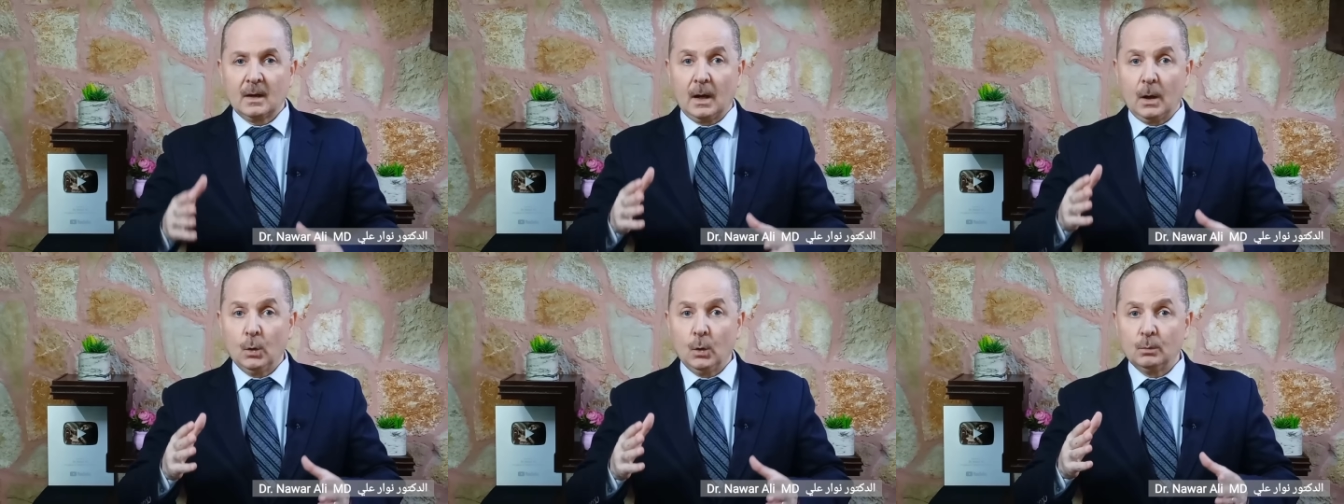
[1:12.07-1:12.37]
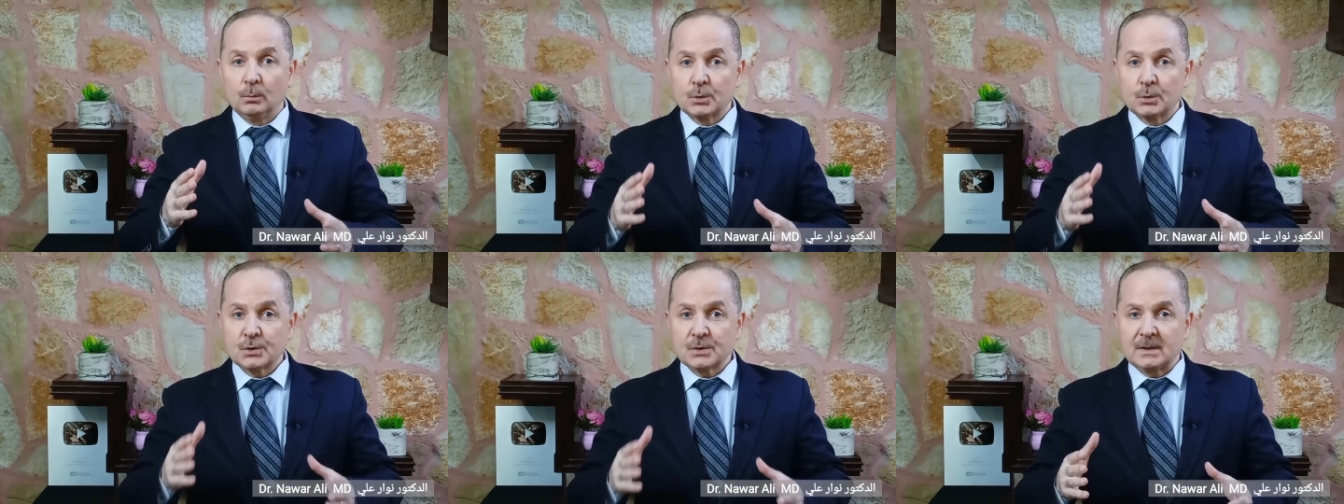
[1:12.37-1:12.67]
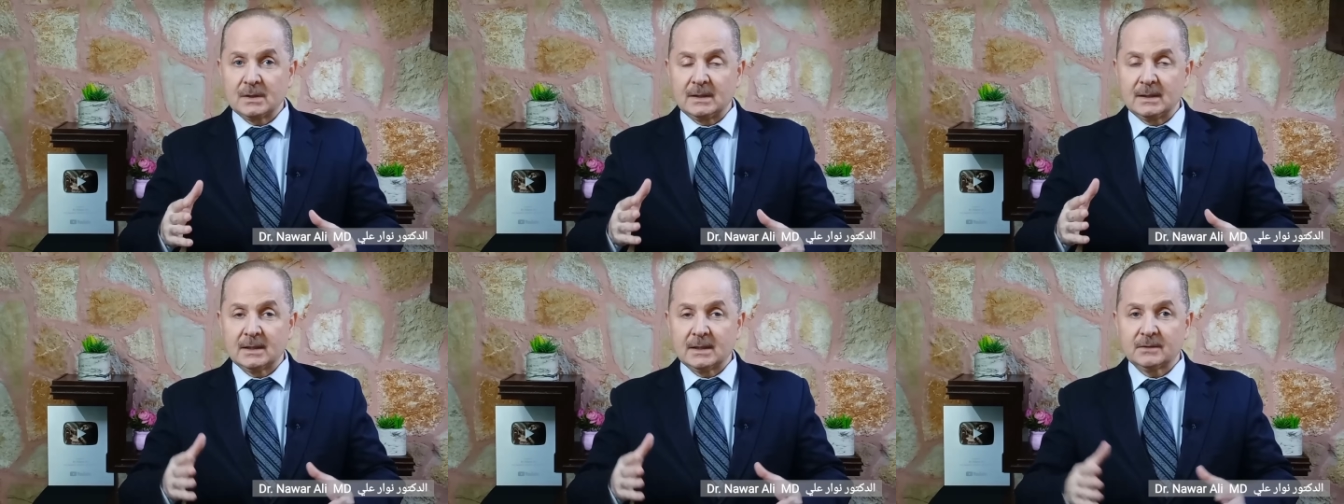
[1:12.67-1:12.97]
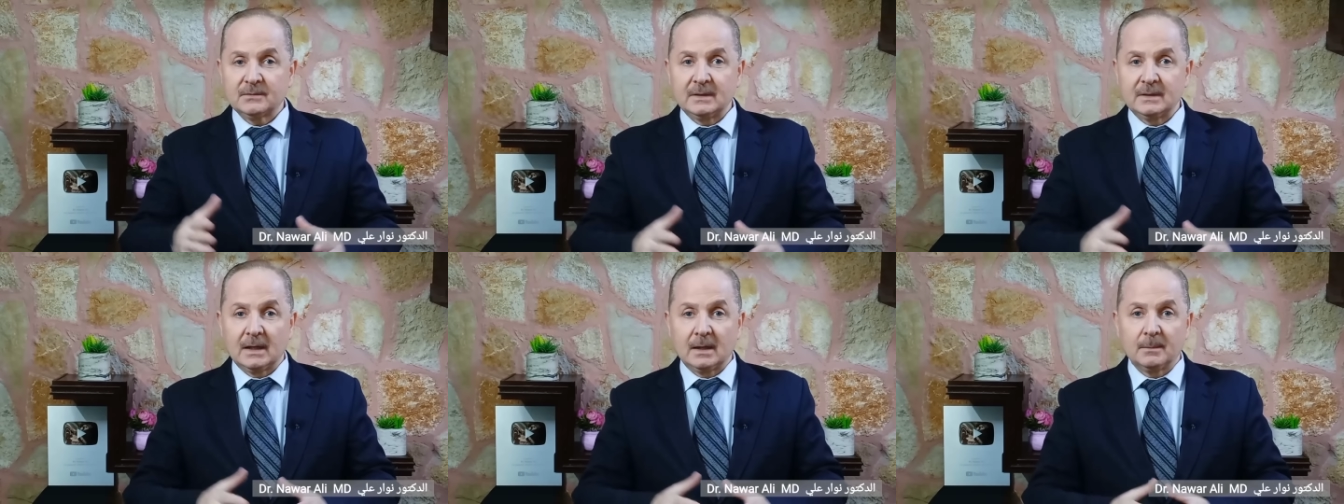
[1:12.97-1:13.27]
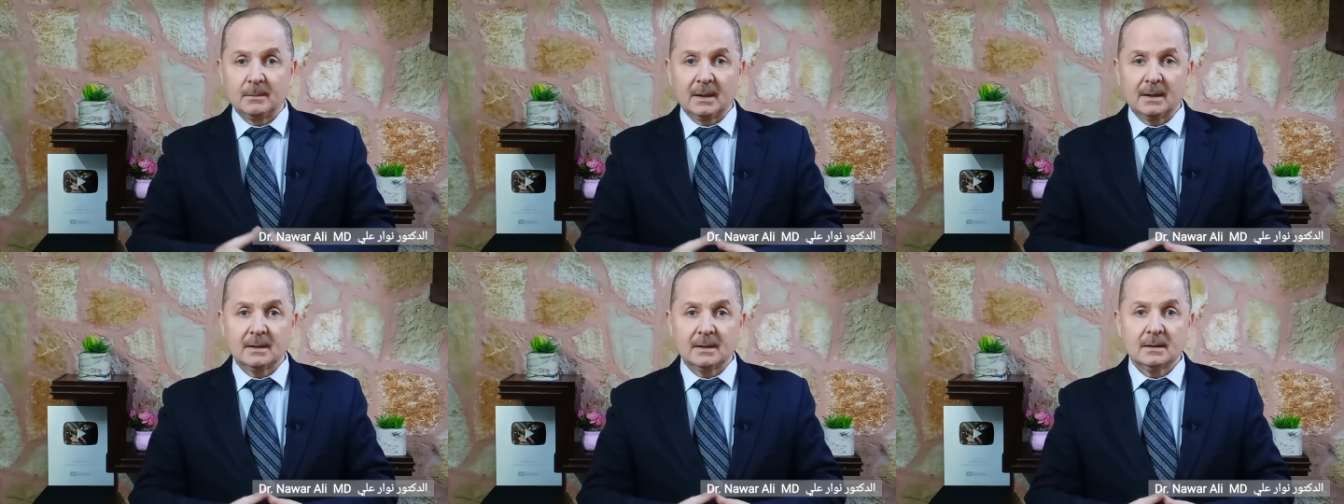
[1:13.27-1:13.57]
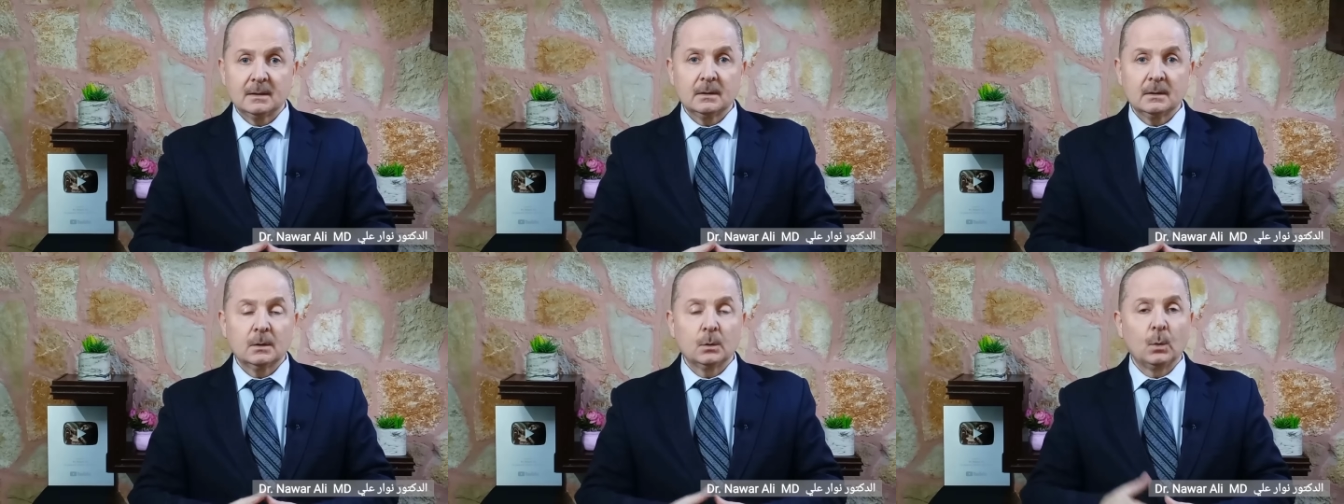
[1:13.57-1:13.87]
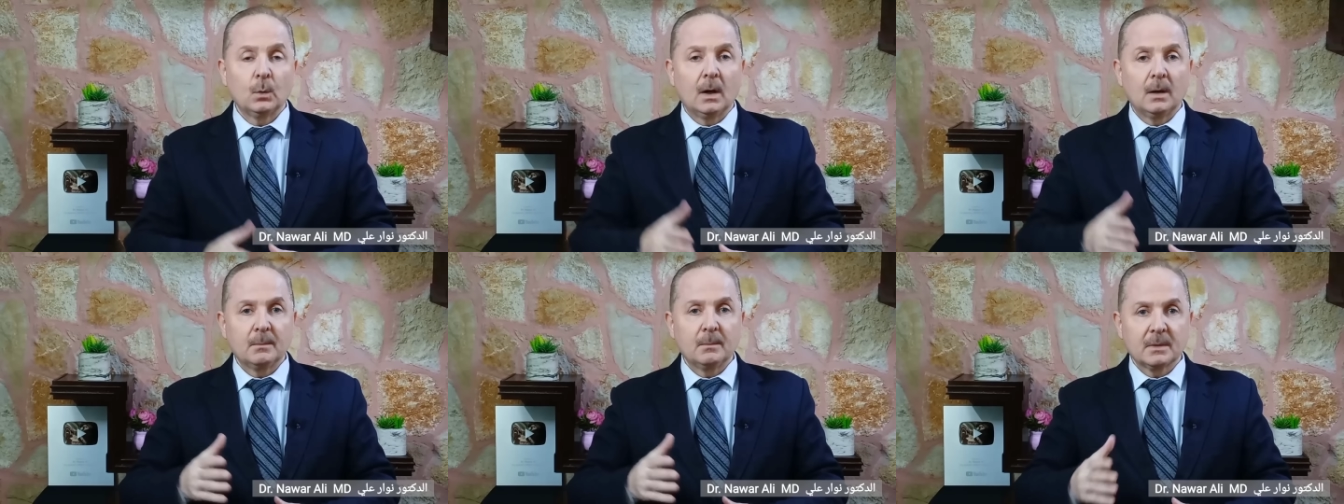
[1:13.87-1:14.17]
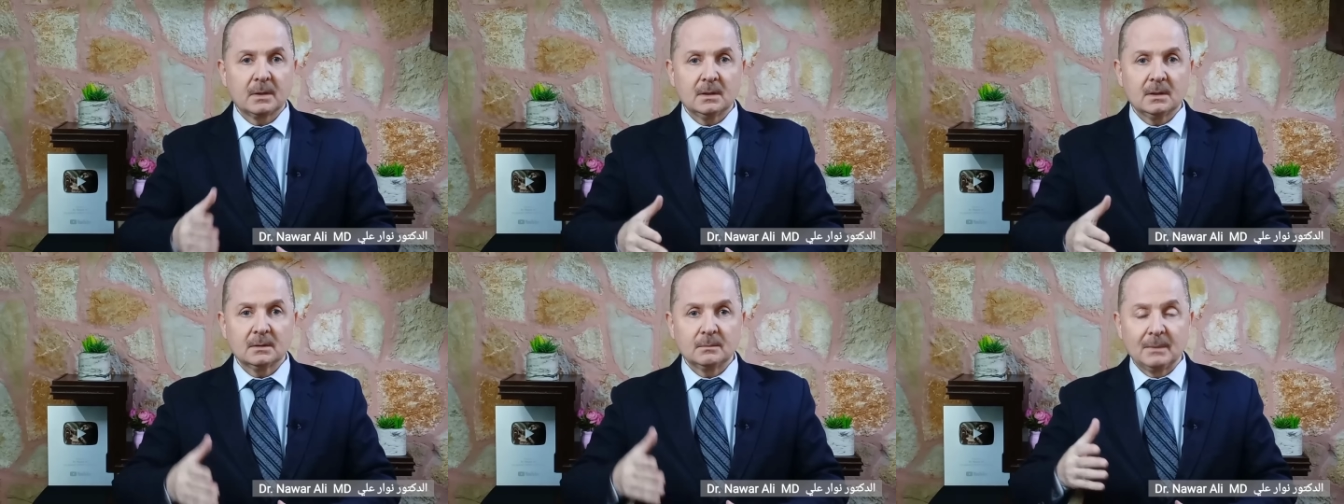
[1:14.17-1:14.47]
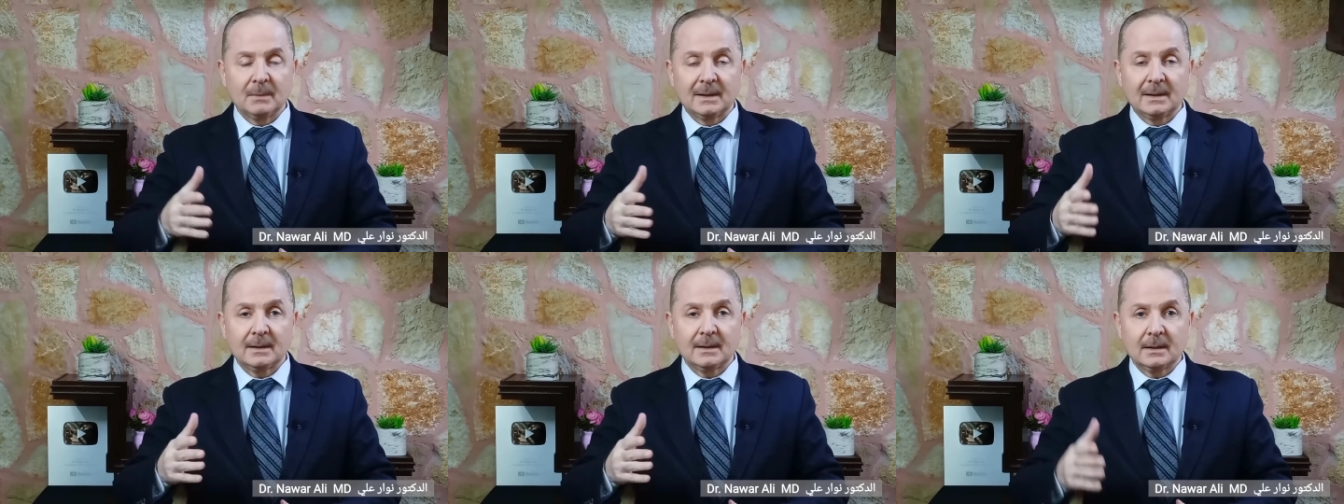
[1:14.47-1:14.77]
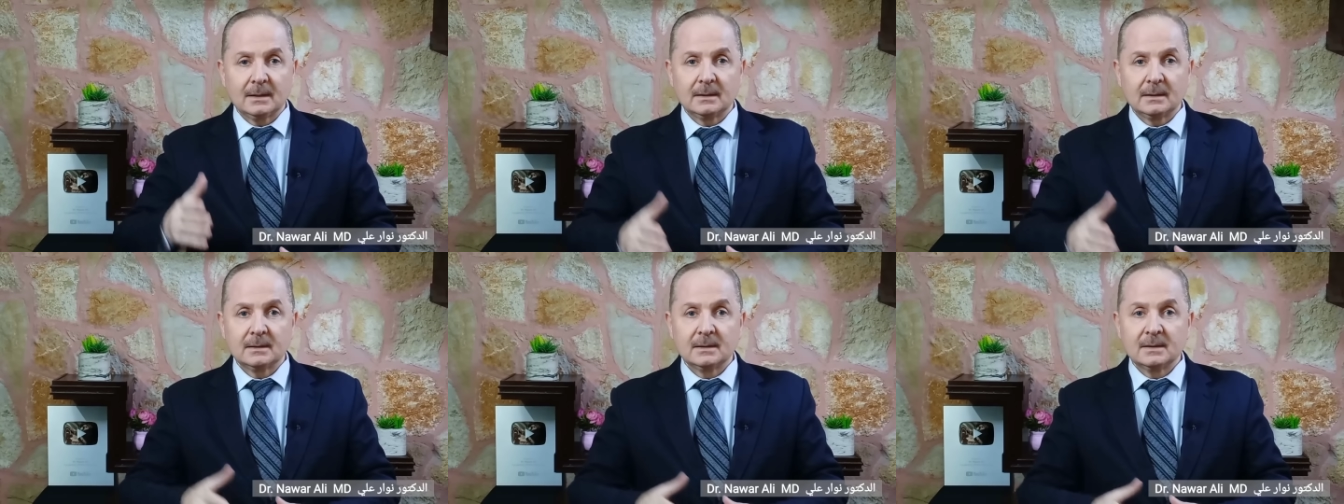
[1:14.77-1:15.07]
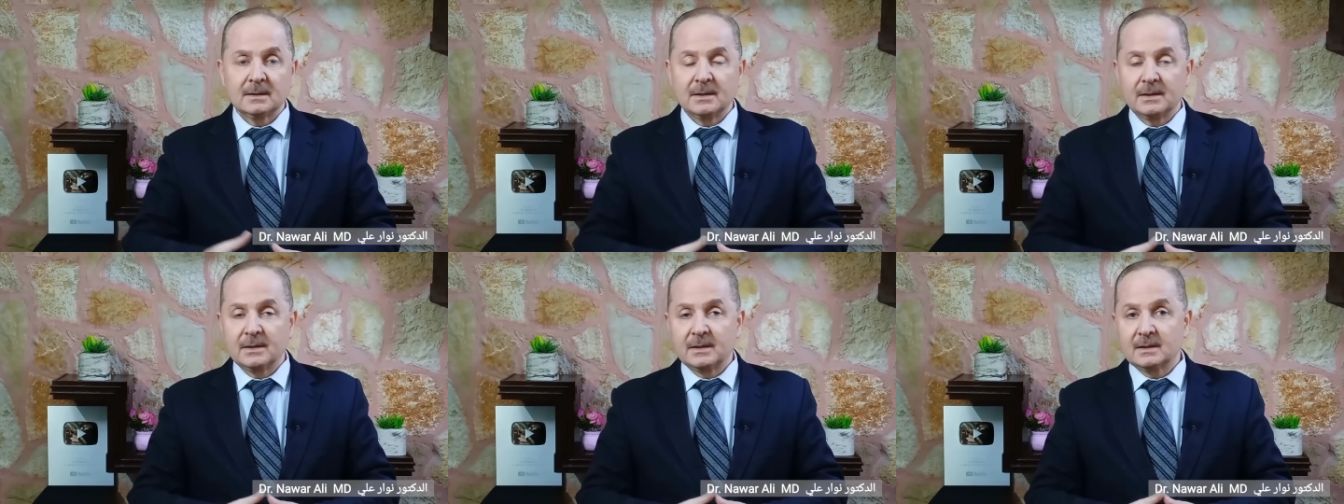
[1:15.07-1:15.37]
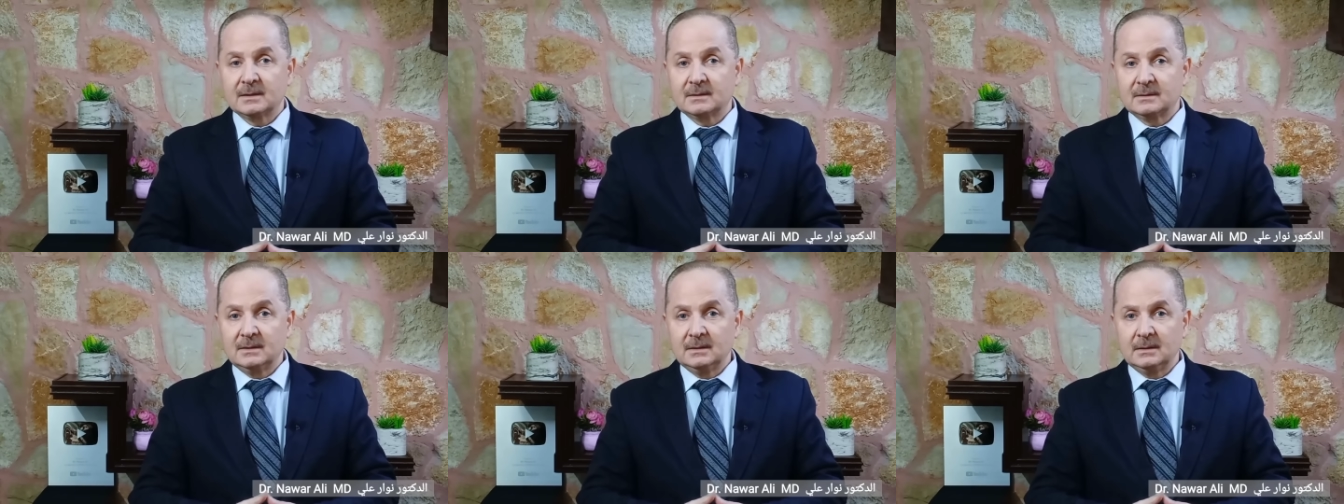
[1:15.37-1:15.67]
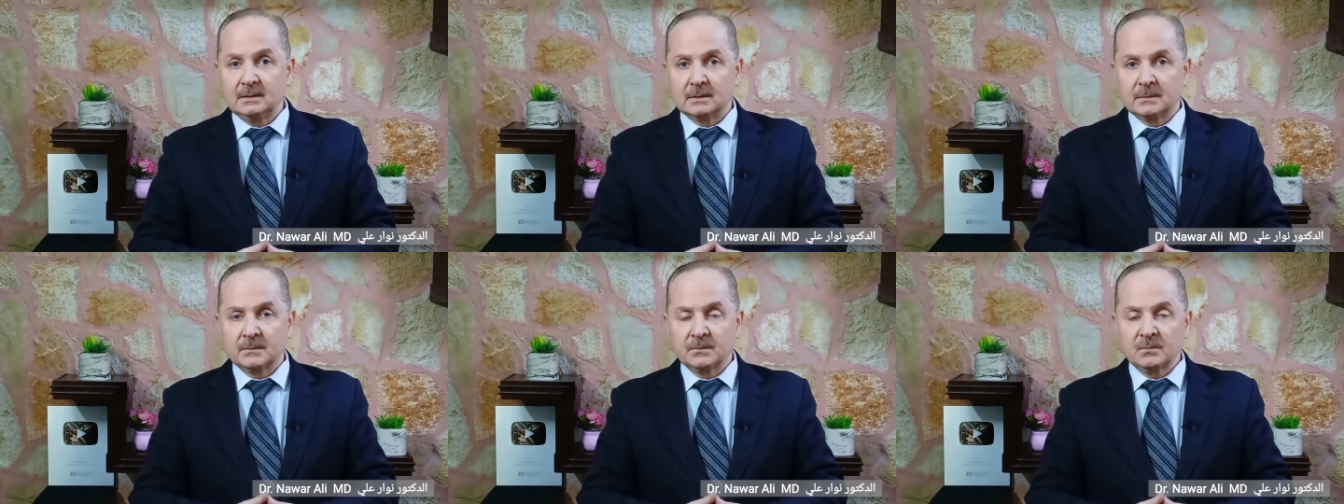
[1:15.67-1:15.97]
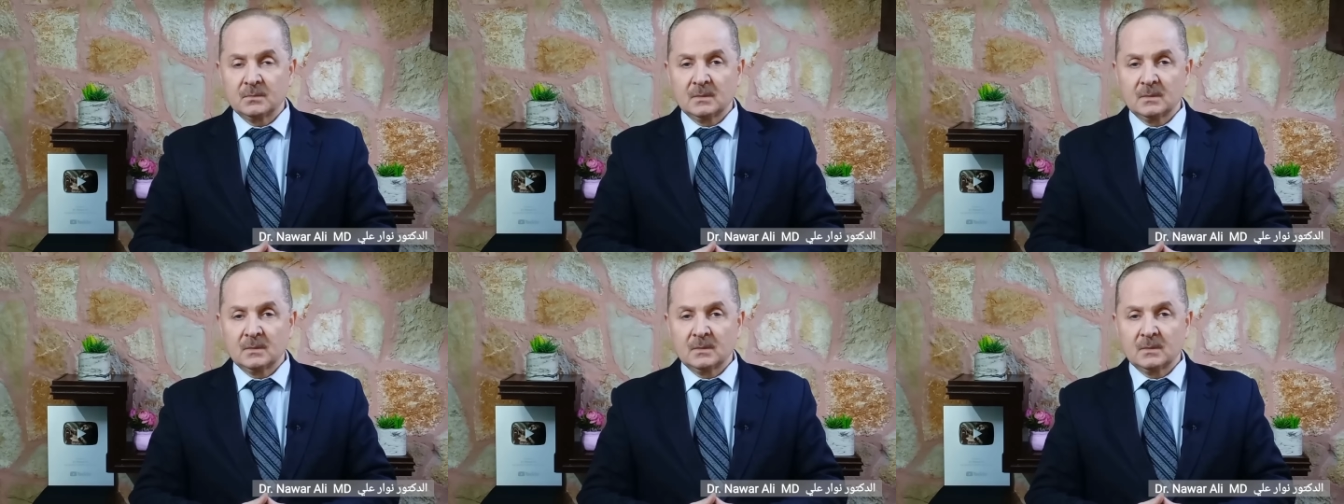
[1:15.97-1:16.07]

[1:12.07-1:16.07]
أو مشكلات في الأمعاء وأمراض مناعة ذاتية